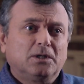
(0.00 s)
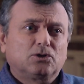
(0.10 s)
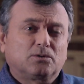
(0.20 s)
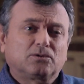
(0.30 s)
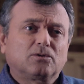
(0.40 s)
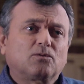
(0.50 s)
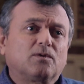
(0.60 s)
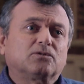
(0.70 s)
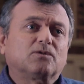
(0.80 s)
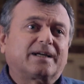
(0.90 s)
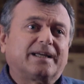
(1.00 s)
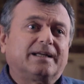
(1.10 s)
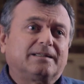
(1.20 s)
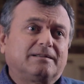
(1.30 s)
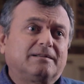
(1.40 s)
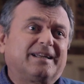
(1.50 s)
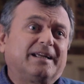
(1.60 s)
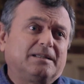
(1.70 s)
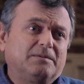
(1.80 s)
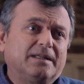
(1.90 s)
sobre todo en cuanto a
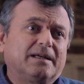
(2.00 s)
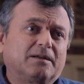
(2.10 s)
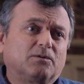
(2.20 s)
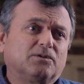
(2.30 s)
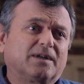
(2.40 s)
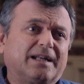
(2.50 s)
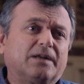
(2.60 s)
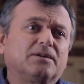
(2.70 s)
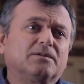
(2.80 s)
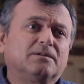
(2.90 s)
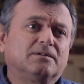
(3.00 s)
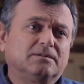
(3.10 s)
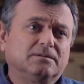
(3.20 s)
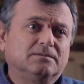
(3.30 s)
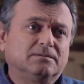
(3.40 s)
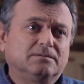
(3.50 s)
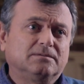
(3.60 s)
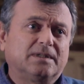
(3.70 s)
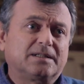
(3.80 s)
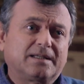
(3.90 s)
creatividad, en cuanto a creación
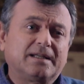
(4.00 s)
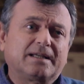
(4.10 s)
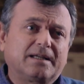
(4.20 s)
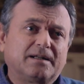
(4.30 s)
escénica y